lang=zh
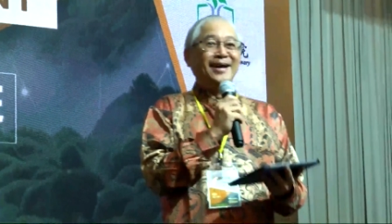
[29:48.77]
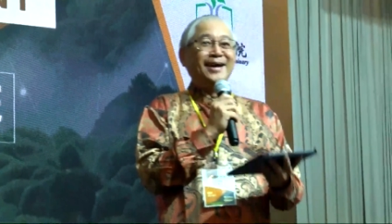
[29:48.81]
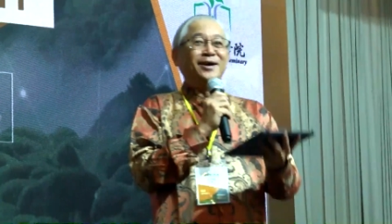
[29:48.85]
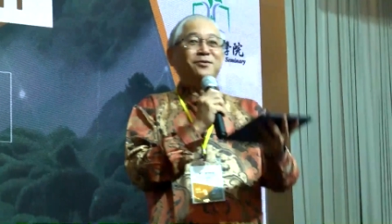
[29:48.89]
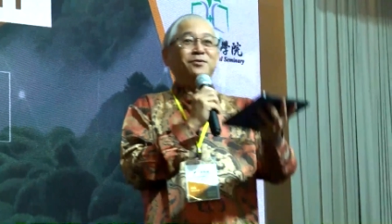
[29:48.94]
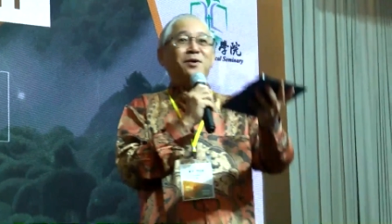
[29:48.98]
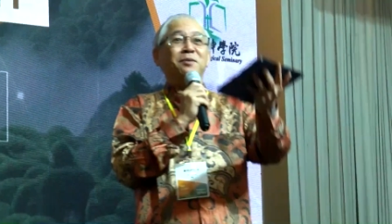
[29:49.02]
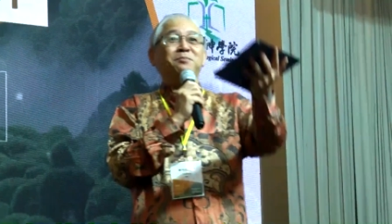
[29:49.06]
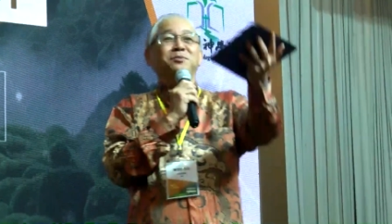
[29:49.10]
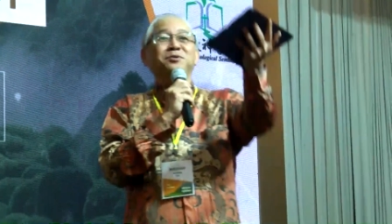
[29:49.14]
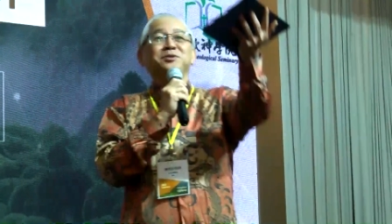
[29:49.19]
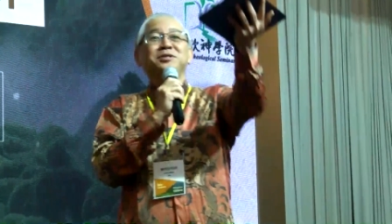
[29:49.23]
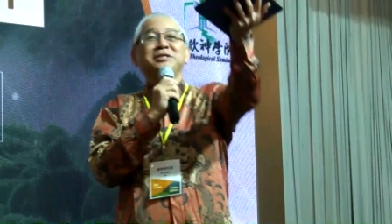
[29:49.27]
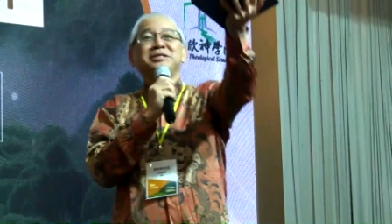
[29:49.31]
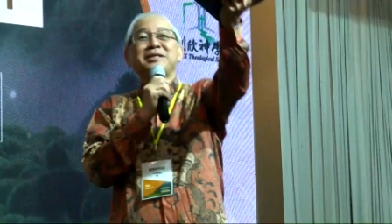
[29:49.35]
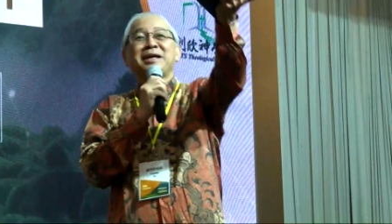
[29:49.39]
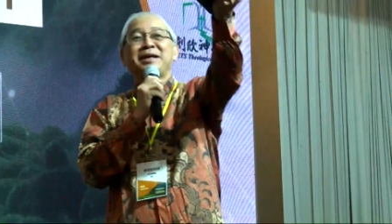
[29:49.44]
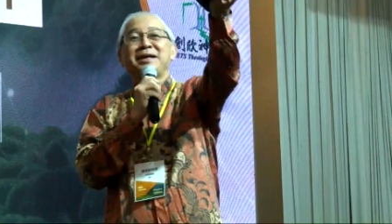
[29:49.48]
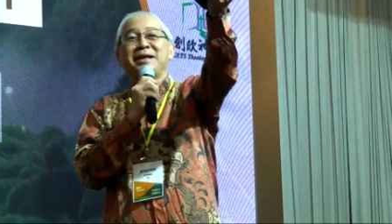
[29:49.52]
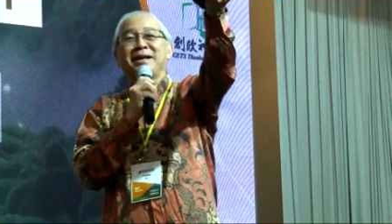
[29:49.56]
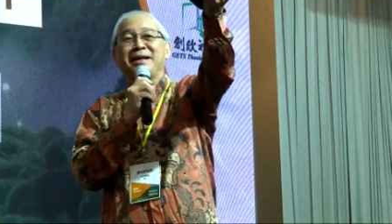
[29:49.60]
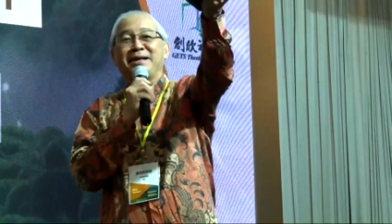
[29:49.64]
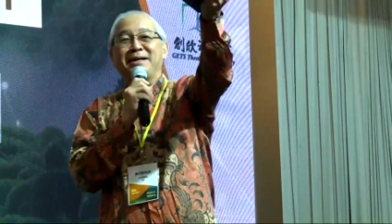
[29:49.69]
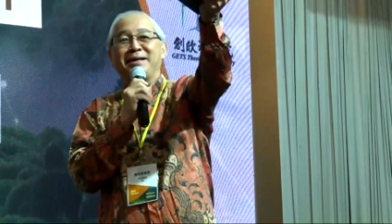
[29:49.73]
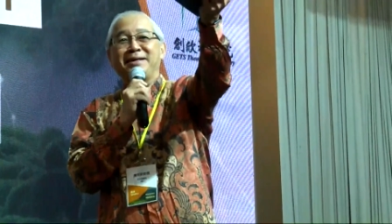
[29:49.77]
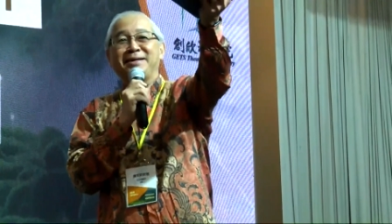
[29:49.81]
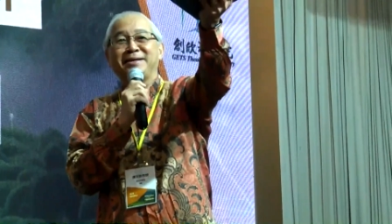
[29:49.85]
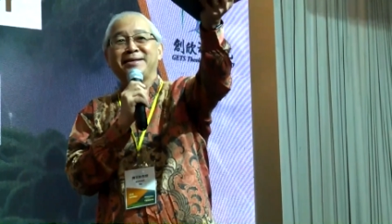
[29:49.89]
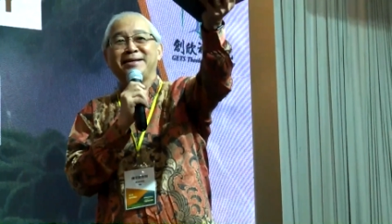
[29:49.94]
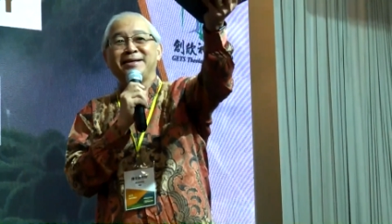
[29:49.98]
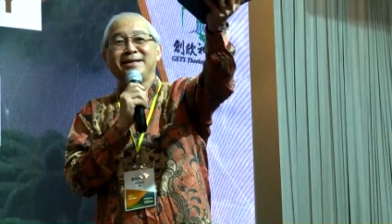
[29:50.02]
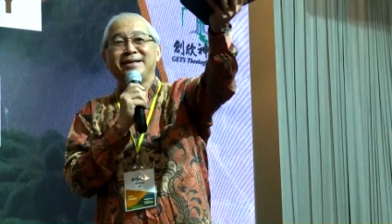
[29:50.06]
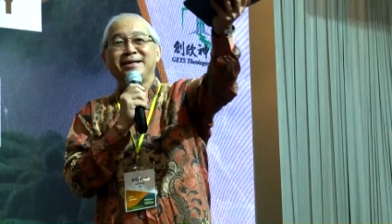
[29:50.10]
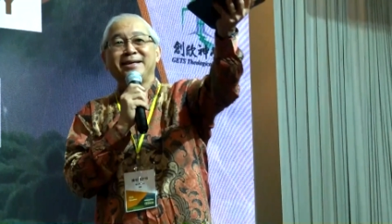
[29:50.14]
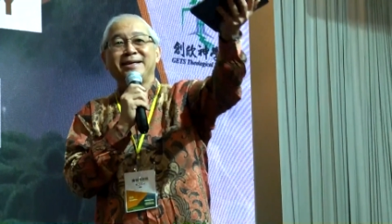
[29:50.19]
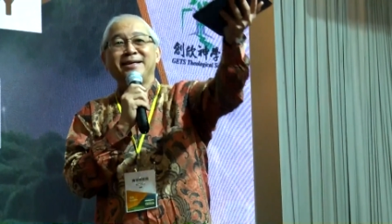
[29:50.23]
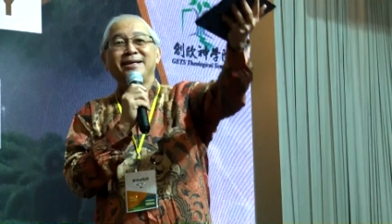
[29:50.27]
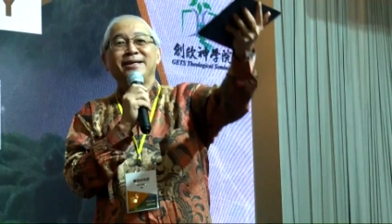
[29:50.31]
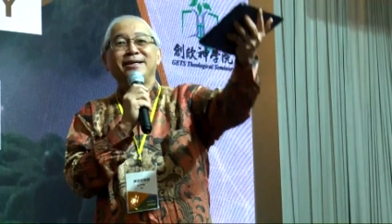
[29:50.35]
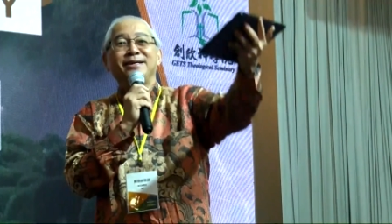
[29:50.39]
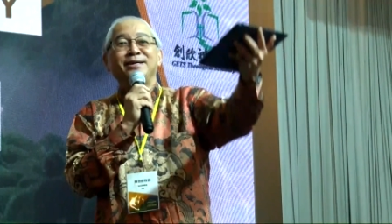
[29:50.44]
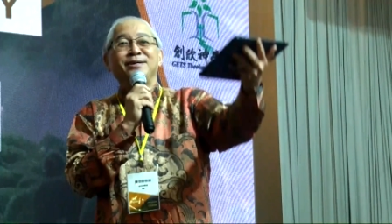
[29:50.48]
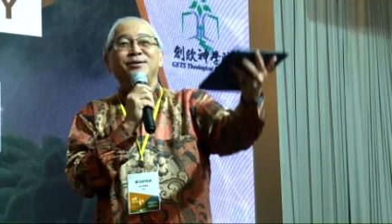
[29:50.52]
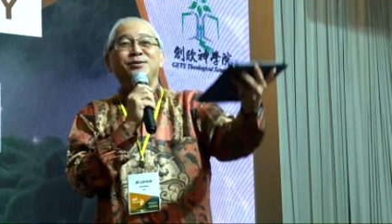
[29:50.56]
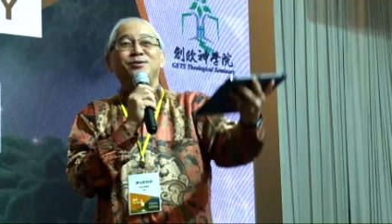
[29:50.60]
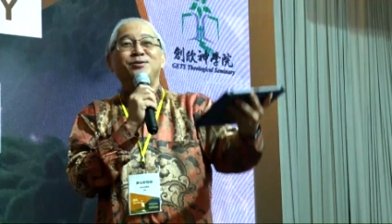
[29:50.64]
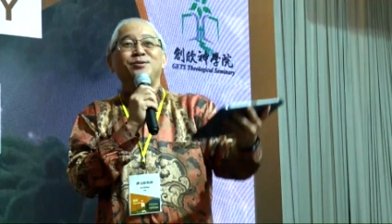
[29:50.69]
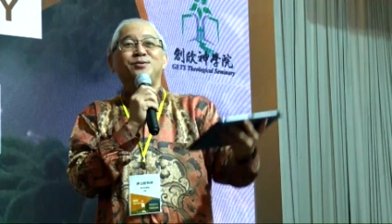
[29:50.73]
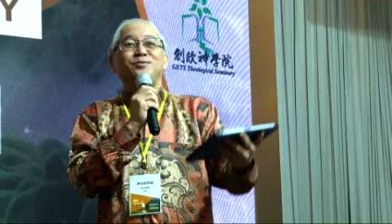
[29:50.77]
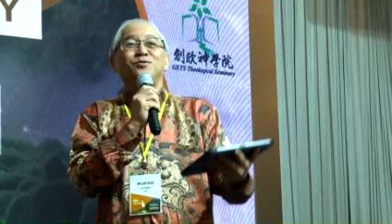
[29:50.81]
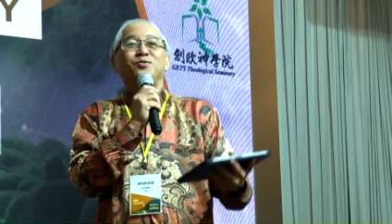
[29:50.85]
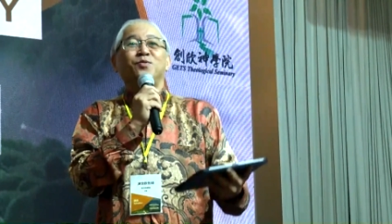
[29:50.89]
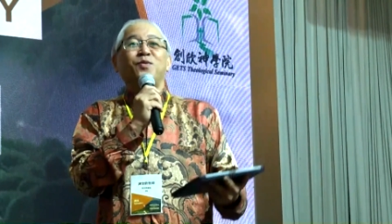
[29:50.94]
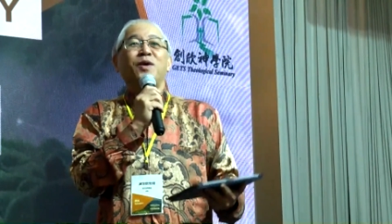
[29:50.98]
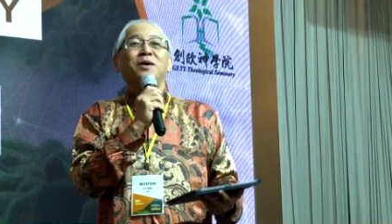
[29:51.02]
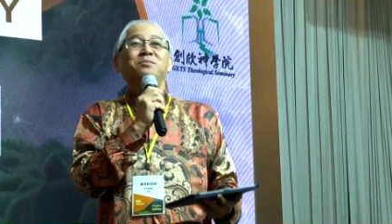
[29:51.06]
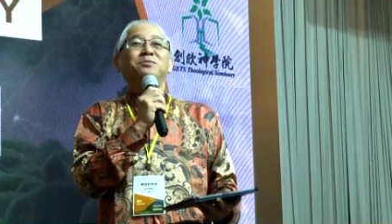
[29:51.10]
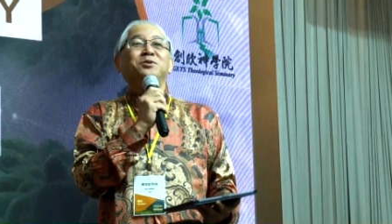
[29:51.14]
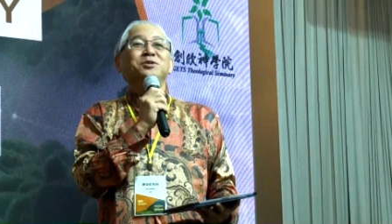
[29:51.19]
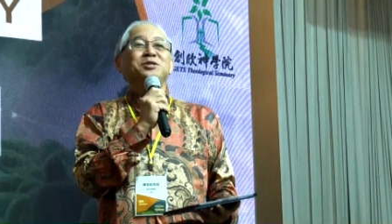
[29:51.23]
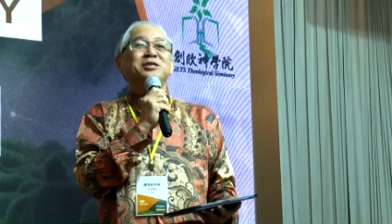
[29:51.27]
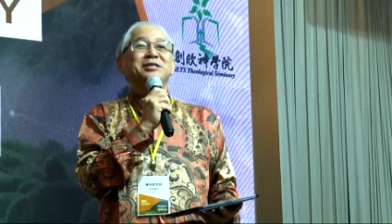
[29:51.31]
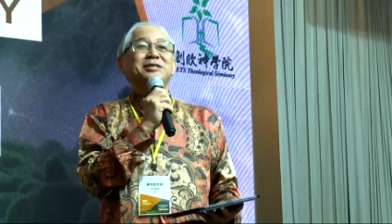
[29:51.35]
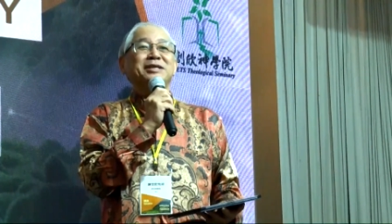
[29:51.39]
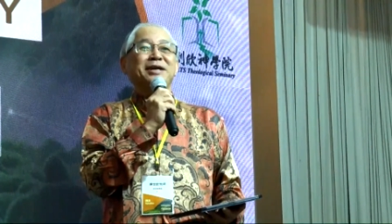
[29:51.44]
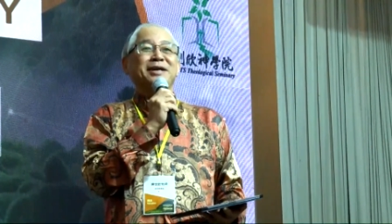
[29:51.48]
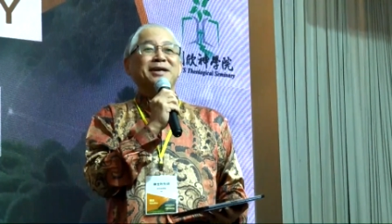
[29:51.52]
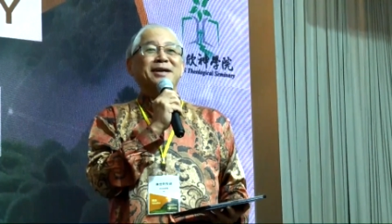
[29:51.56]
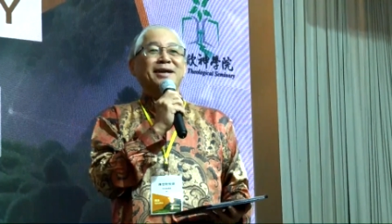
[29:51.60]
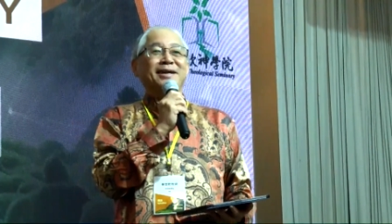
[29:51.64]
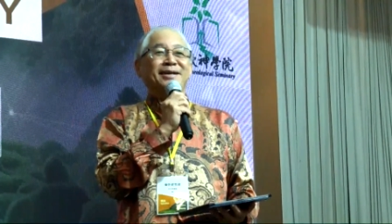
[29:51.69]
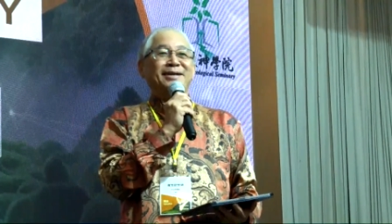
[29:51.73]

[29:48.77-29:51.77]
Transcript: 王牧师在那里。王牧师在那里。